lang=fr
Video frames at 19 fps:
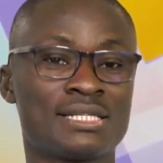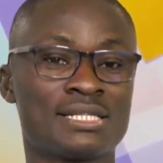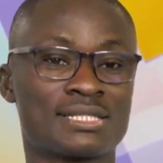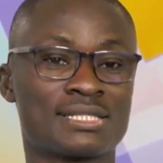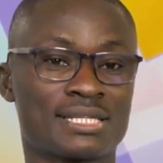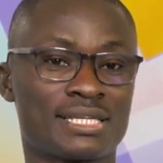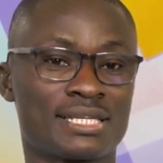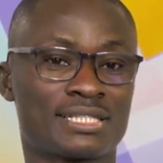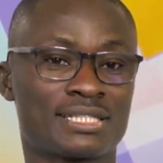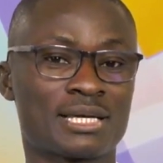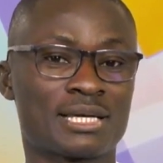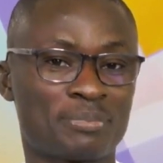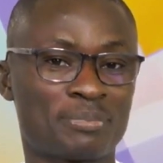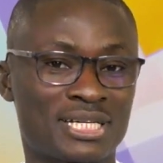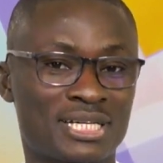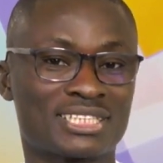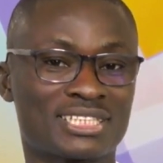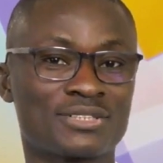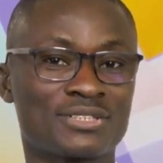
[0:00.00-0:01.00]
C'est à
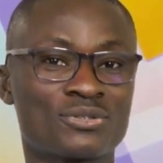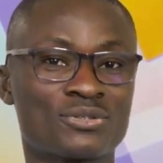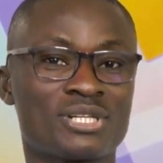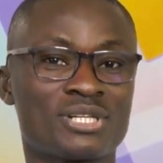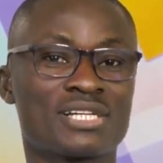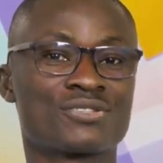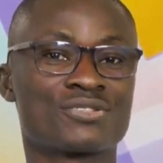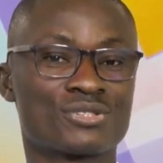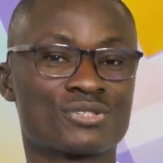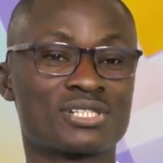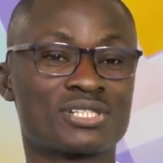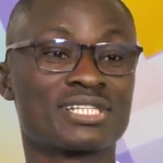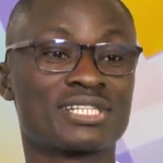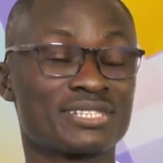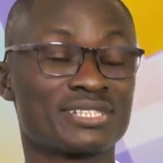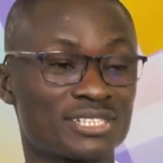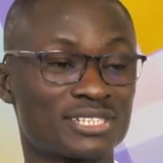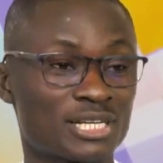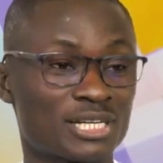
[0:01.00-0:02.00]
partir de là que
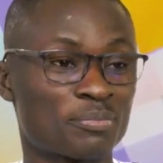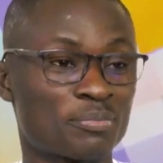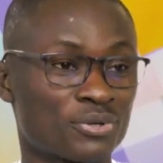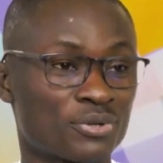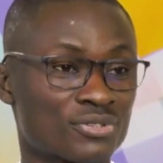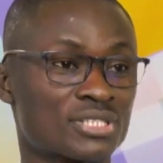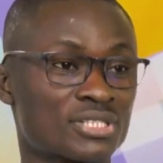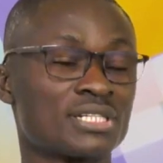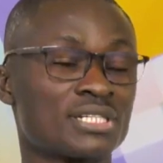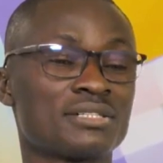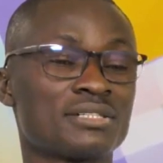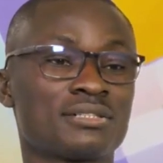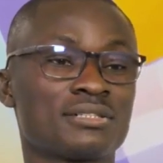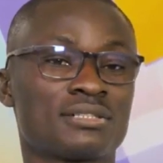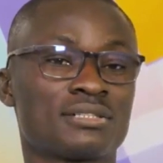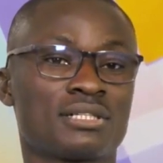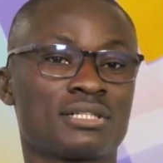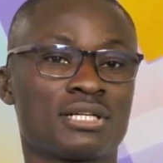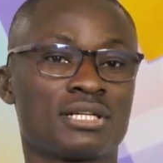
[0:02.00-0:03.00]
c'était déjà pensé
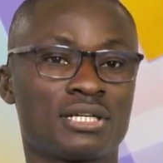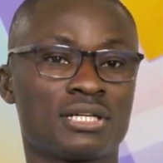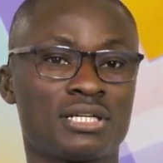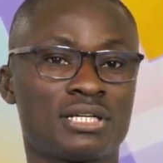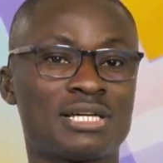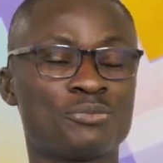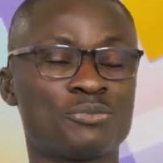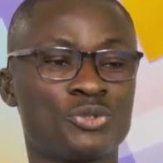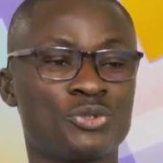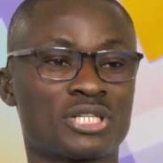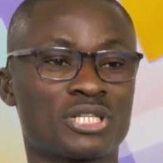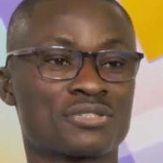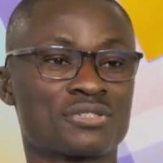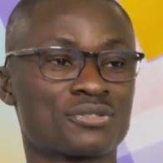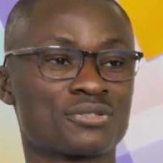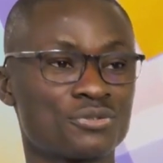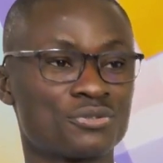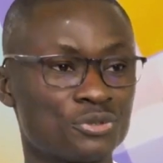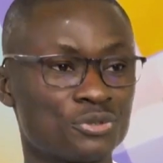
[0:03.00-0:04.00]
hein, la
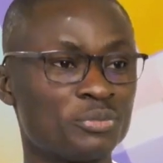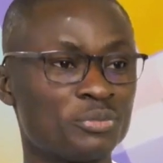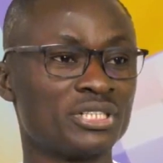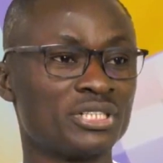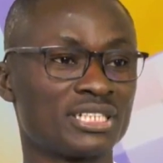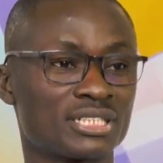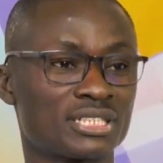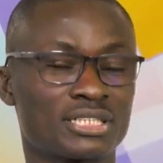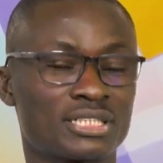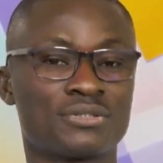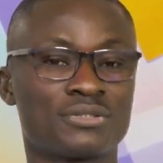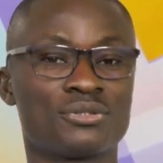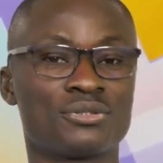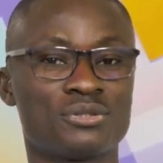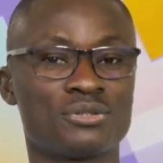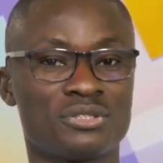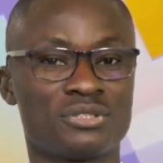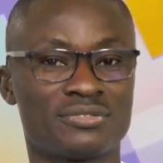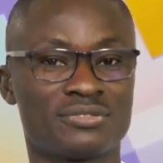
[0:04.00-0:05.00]
mutation numérique
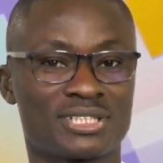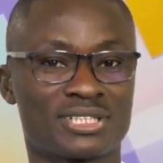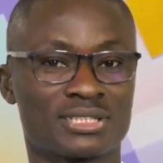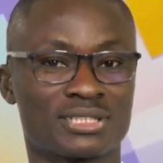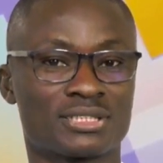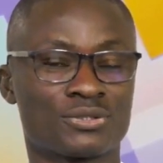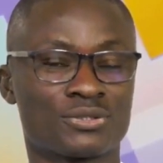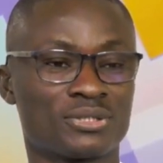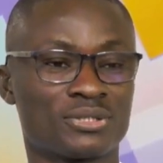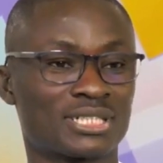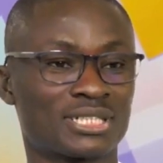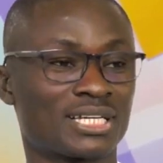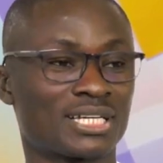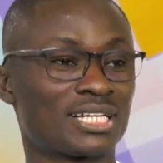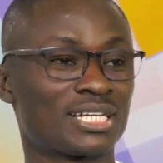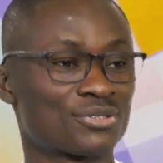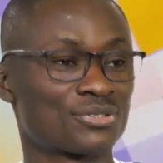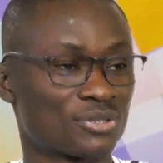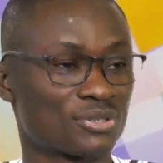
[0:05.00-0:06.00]
de l'Université de
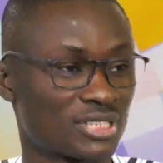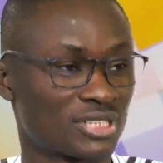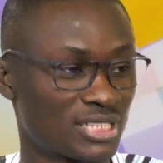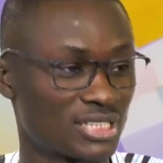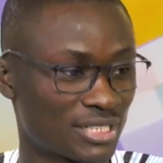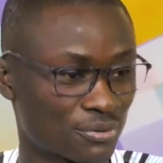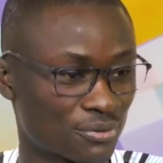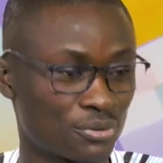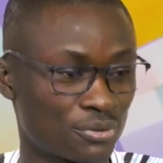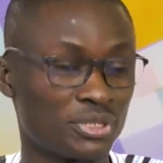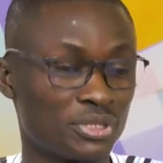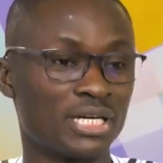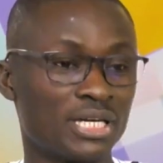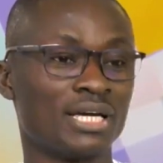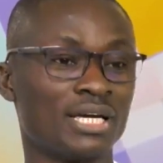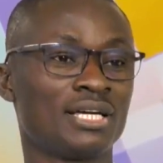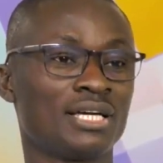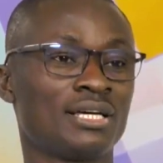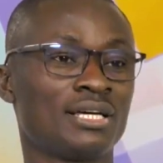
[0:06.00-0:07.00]
Cara, ce qui
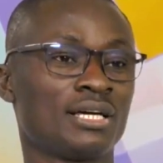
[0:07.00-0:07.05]
incluait